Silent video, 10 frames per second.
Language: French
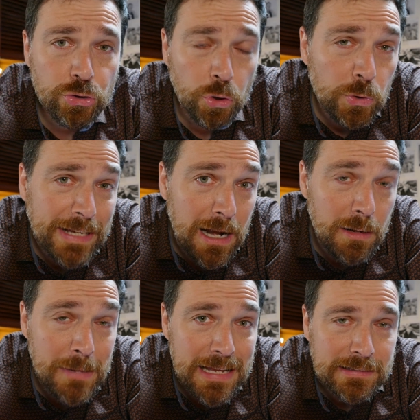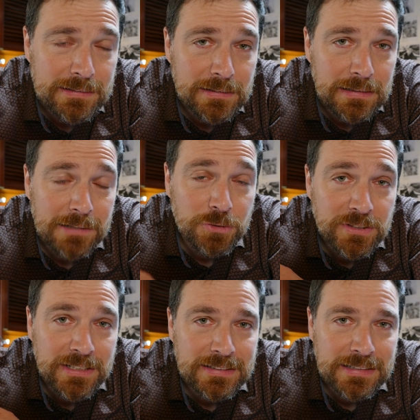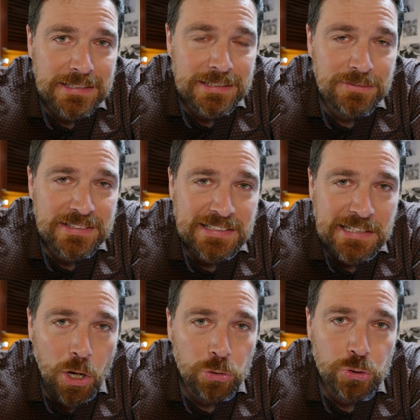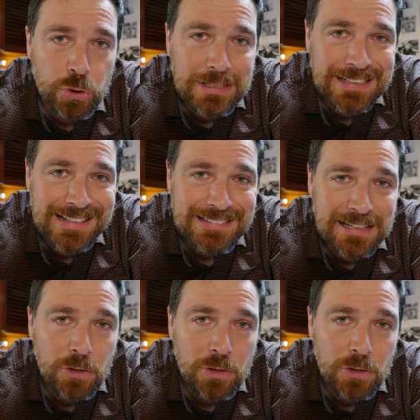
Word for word: Selon Karl Marx, la société est divisée en deux classes